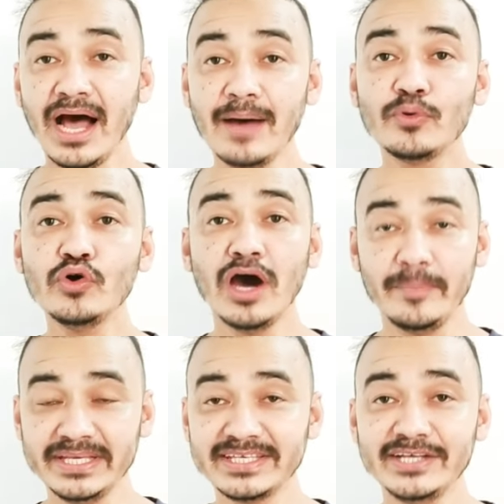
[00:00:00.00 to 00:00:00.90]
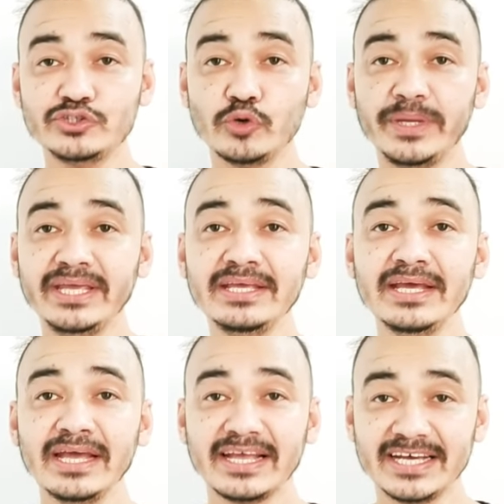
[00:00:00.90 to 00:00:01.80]
आपको हमेशा जो भी
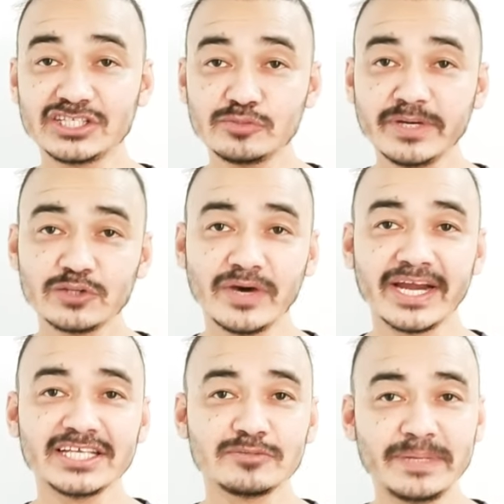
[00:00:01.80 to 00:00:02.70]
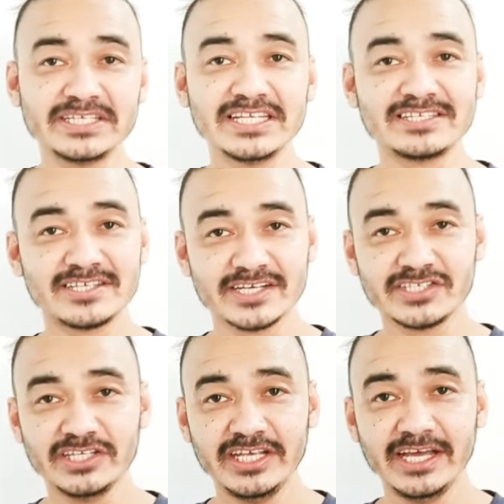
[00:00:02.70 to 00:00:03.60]
कस्टमर द्वारा स्पेशल
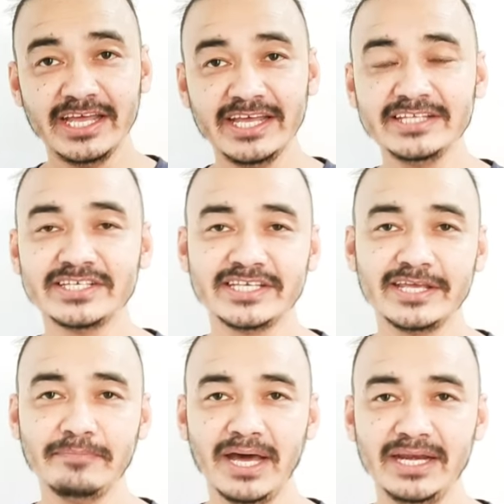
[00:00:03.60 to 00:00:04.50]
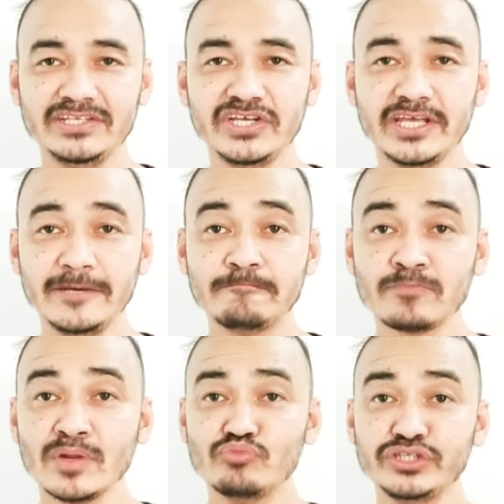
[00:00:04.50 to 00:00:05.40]
इंस्ट्रक्शन दिए गए हैं जैसे कि मान लीजिए कि
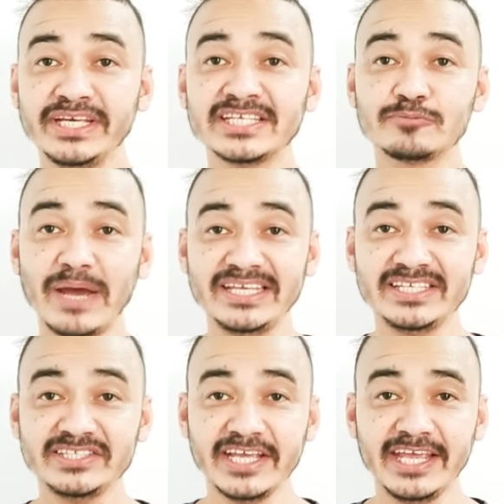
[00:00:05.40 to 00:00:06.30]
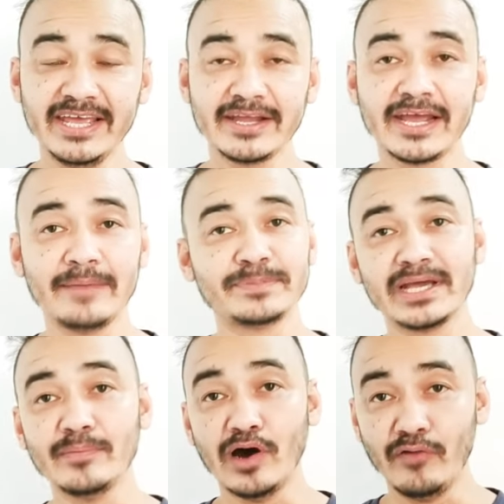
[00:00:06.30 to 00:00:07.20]
मुझे ये स्पाइसी चाहिए
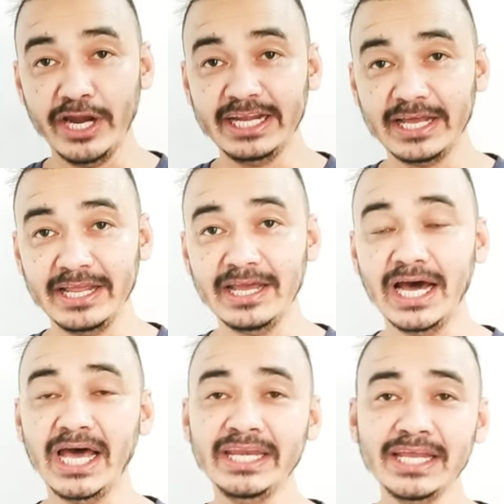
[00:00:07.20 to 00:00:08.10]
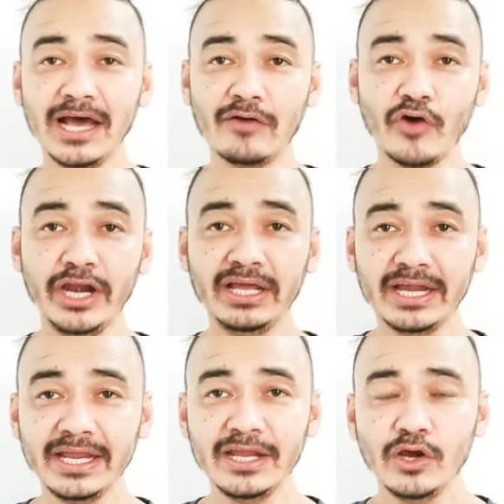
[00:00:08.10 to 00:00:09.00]
कैप्सिकम अवॉइड करें अनियन अवॉइड
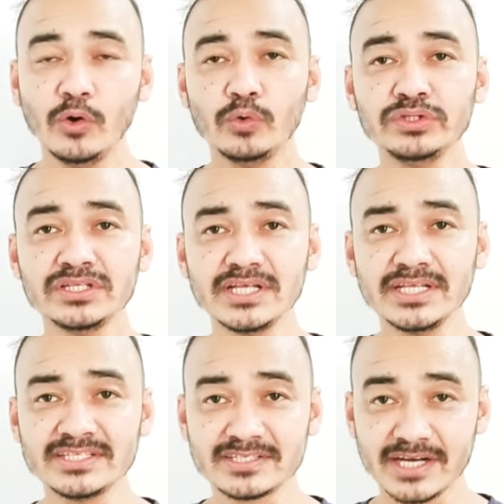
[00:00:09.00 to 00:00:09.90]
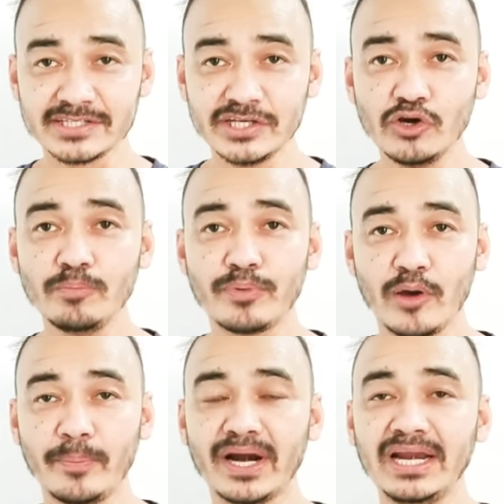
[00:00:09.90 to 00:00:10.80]
करें उन इंस्ट्रक्शन को
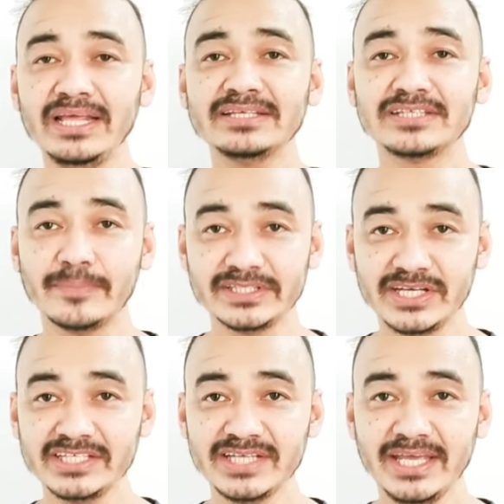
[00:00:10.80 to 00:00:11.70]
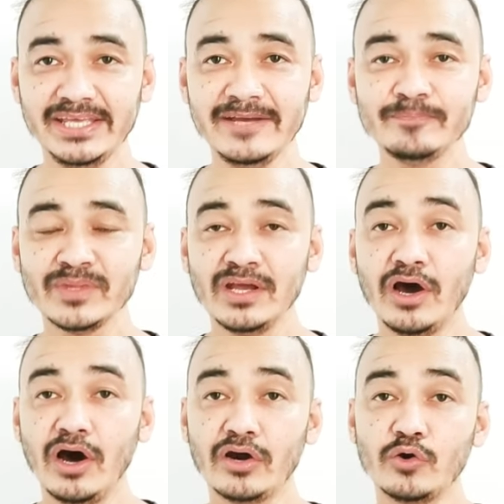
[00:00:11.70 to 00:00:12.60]
प्रॉपरली समझना चाहिए
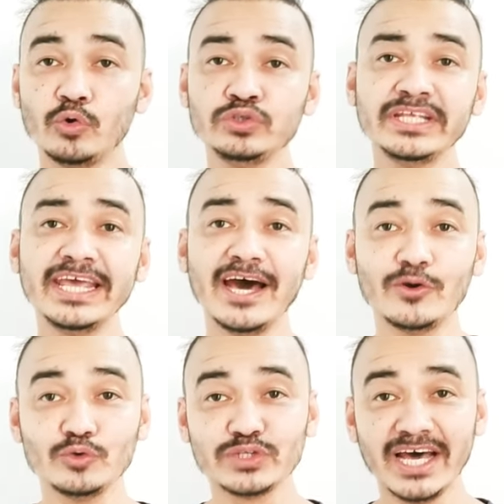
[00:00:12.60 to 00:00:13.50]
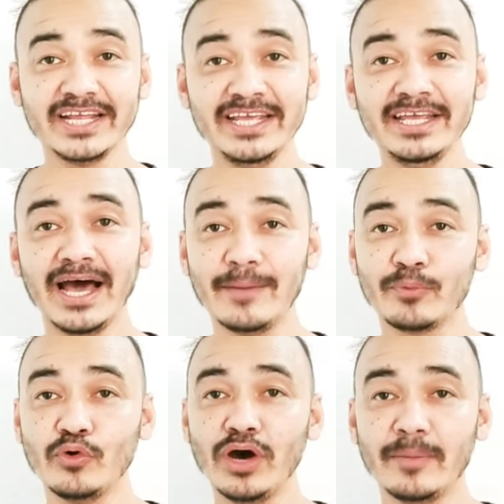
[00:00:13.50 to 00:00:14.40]
और उनके अनुसार ही
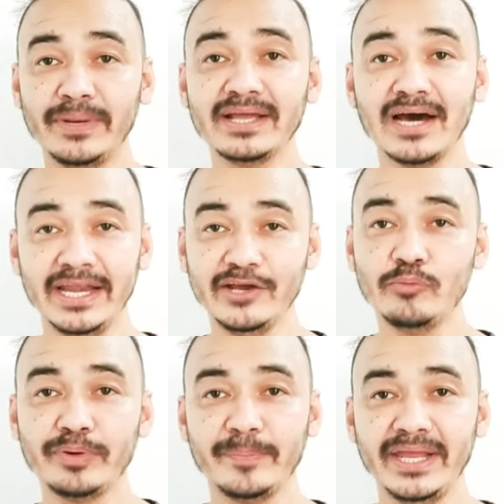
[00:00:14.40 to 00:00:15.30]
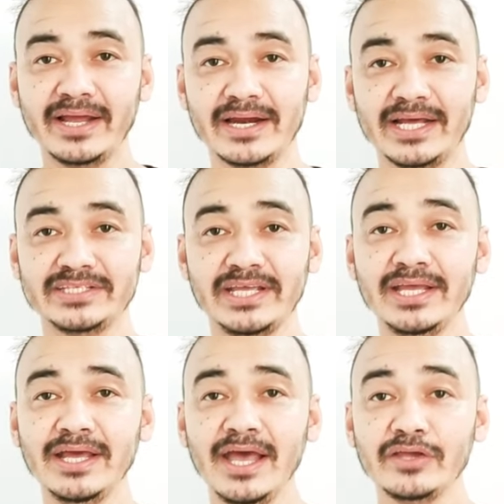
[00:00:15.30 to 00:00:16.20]
आपको अपने खाने को प्रिपेयर करना
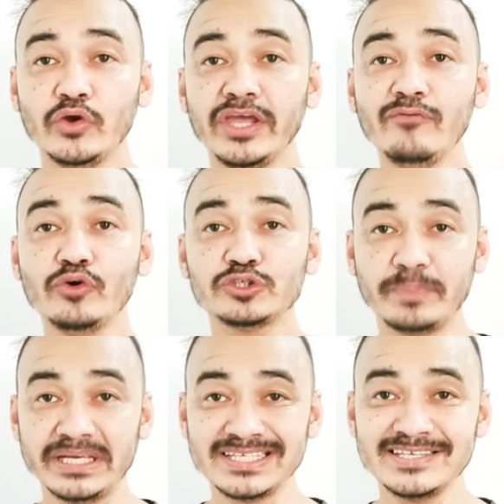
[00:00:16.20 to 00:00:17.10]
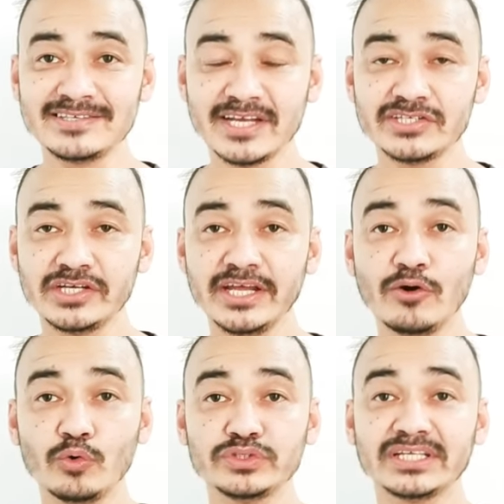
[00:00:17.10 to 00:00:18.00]
चाहिए क्योंकि वो स्पेशल इंस्ट्रक्शन है
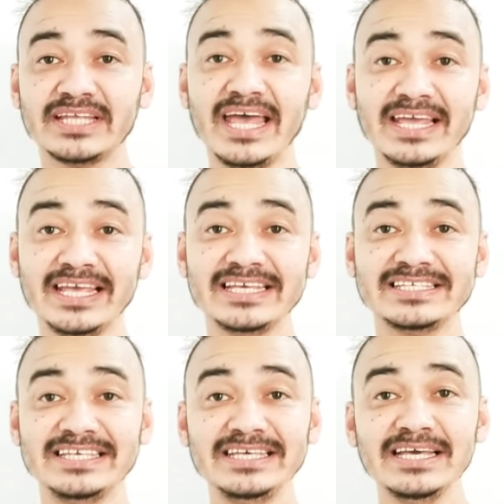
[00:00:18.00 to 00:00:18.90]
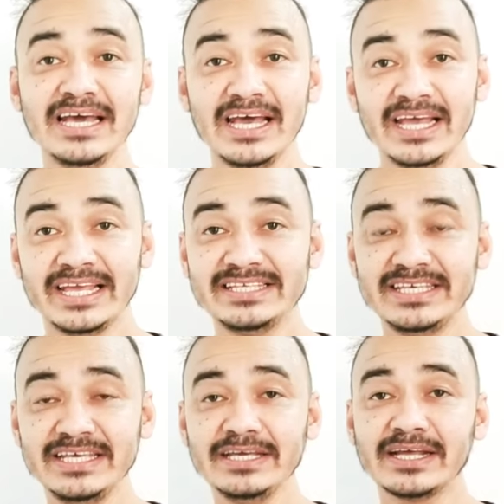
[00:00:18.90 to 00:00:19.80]
हो सकता है कि किसी
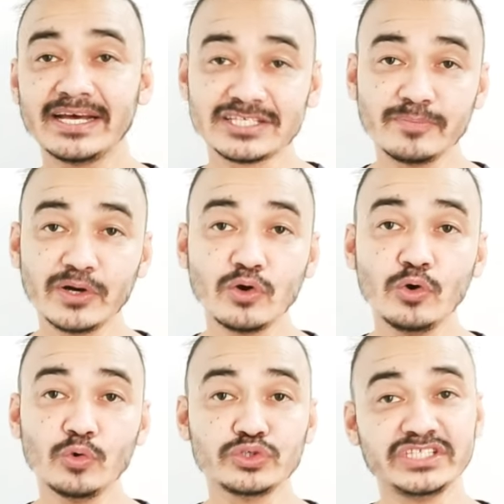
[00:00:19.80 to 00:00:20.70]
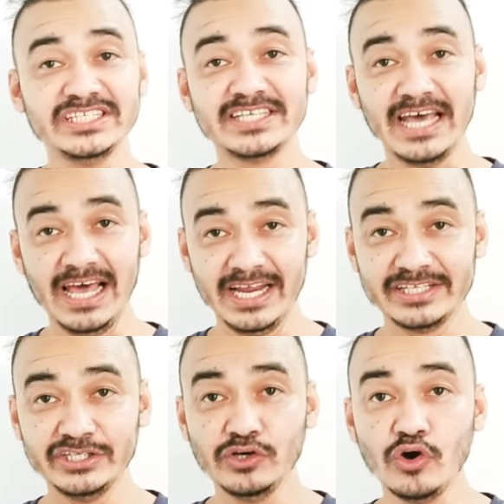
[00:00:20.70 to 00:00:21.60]
किसी कस्टमर को उस चीज़ से
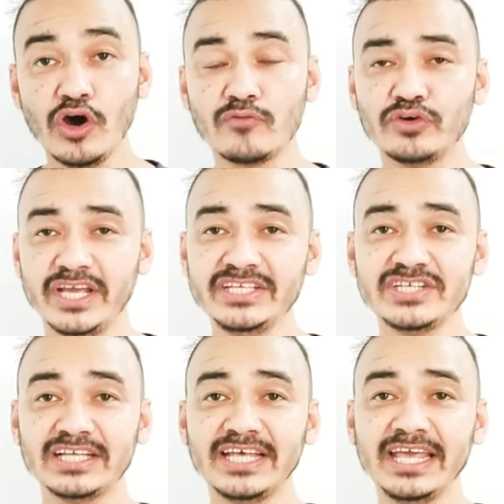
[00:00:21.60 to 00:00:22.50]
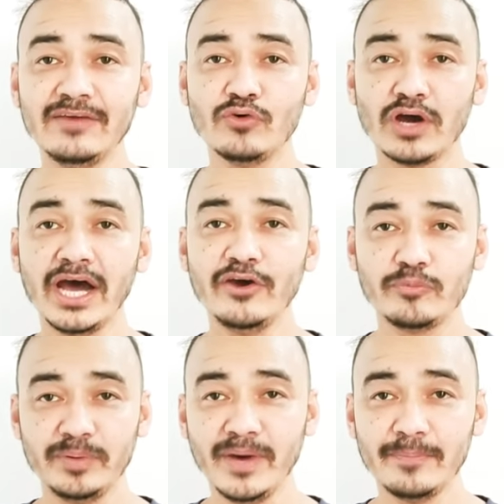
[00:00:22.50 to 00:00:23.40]
एलर्जी हो और वो नहीं चाहता है कि वो खाए
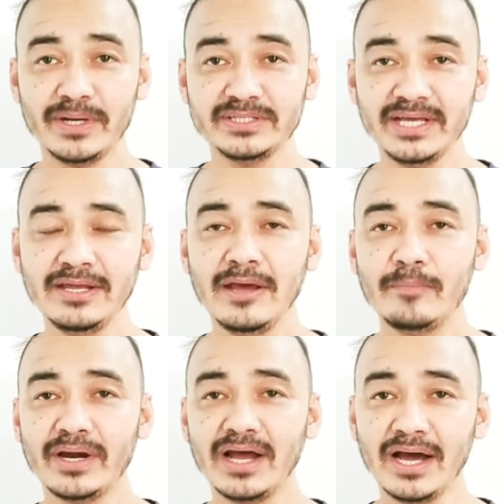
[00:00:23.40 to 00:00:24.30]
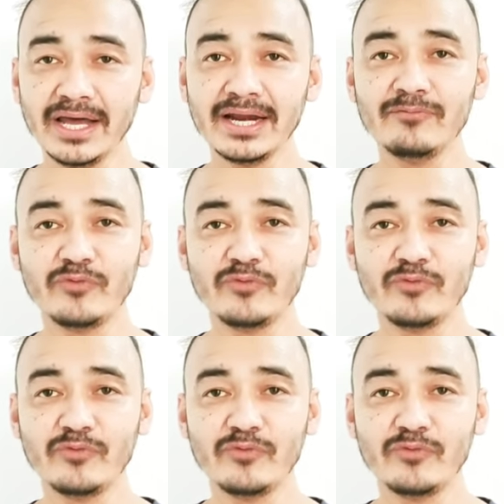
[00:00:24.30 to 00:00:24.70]
और बीमार पड़ जाए पर अगर